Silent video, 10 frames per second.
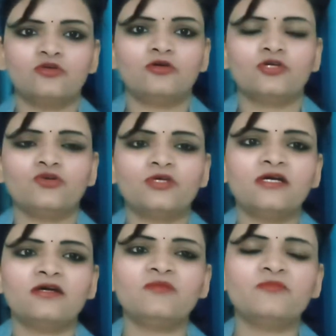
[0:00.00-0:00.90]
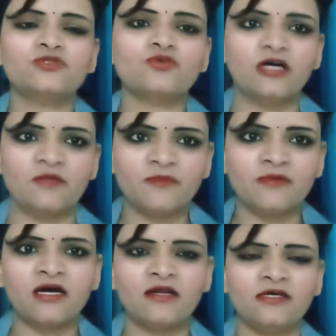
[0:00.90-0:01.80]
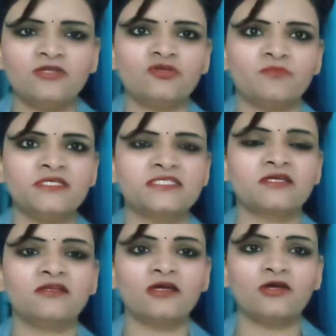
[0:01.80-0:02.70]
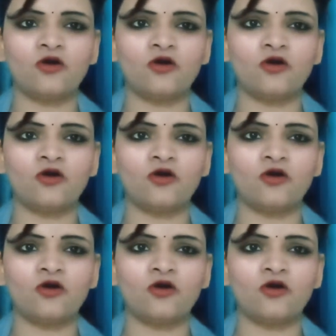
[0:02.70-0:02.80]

तो क्योंकि अगर हम उसको घर में बना रहे हैं तो अपने स्किन के